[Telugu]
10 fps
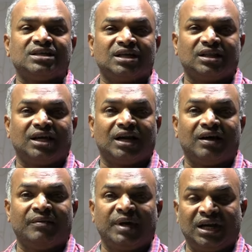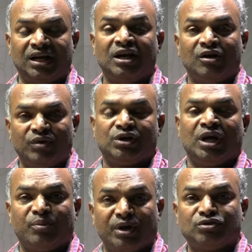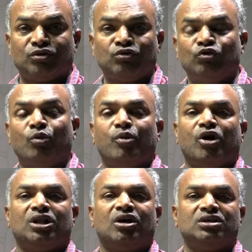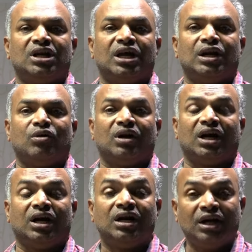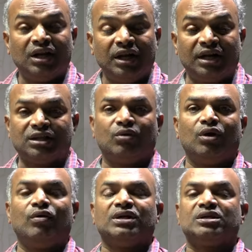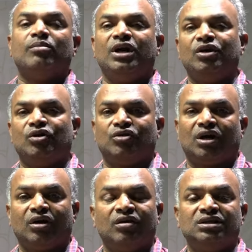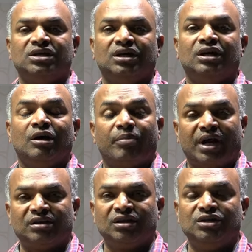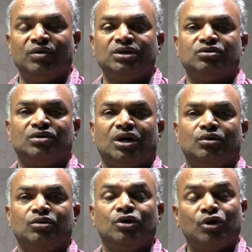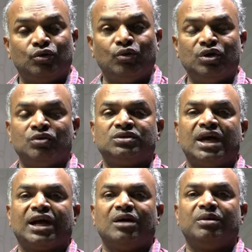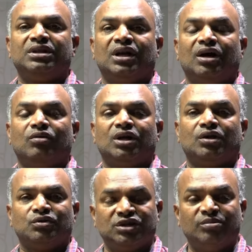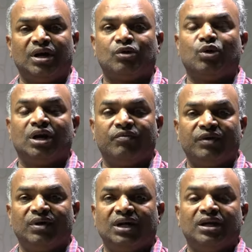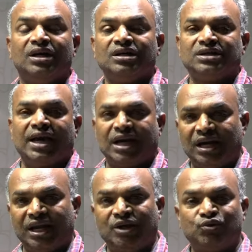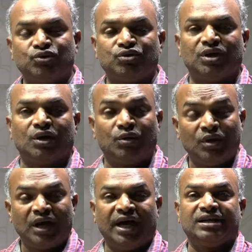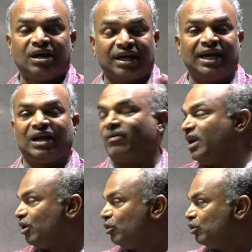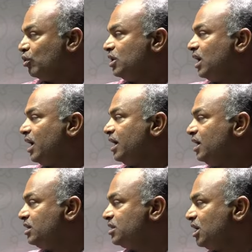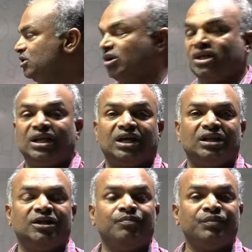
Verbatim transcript: ఆసక్తికరమైన విషయం ప్రస్తుతం తూర్పుగోదావరి జిల్లాలో ఉన్న నిడదవోలు అసెంబ్లీ నియోజకవర్గం నుంచి ప్రాతినిధ్యం వహిస్తున్నారు టూరిజం శాఖ మంత్రిగా ఉన్నారు సినిమాటోగ్రఫీ వంటి శాఖలను ఆయన చూస్తున్నారు ఆయనకి కీలకమైన గుంటూరు జిల్లా ఇన్ఛార్జ్ హోదా దక్కింది